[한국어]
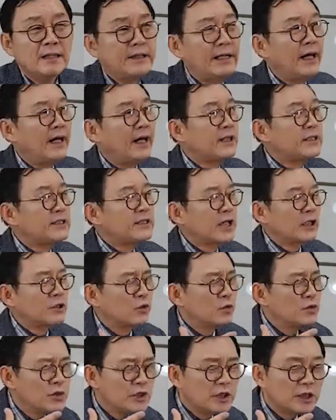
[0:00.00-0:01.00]
내
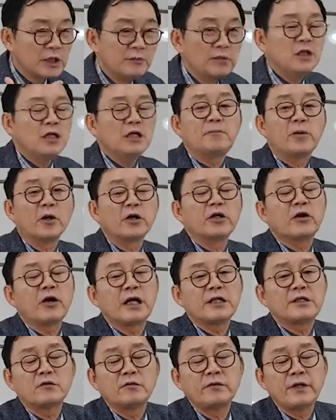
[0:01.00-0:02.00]
자존심을
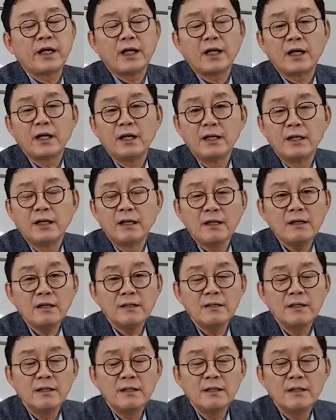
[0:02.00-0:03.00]
버려가지고 내가
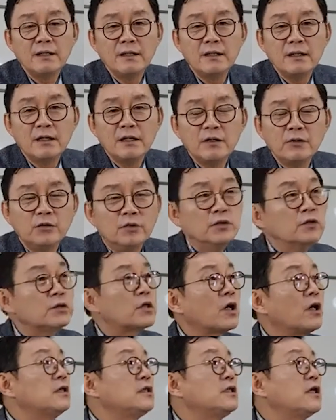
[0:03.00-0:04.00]
어?
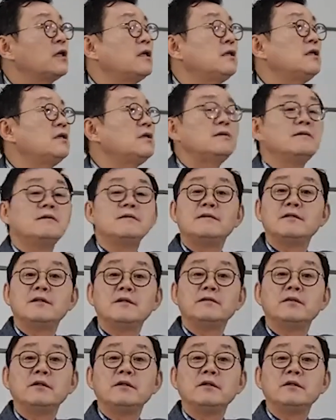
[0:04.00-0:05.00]
윤석열
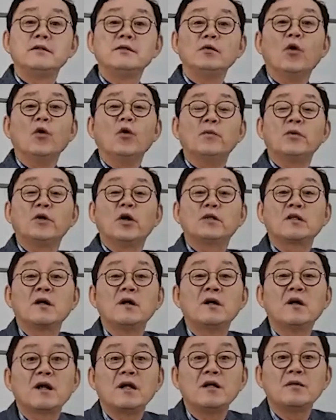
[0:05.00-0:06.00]
용비와
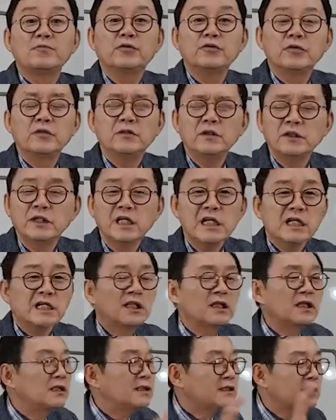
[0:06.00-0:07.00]
장가를 부르는
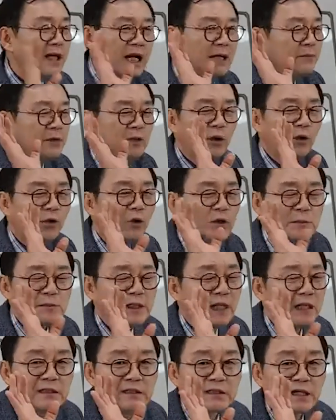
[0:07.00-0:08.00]
그런 사람이 되고
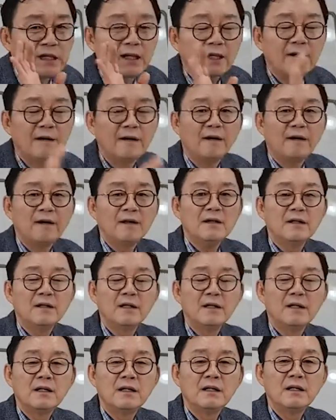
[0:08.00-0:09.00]
싶지 않다. 어?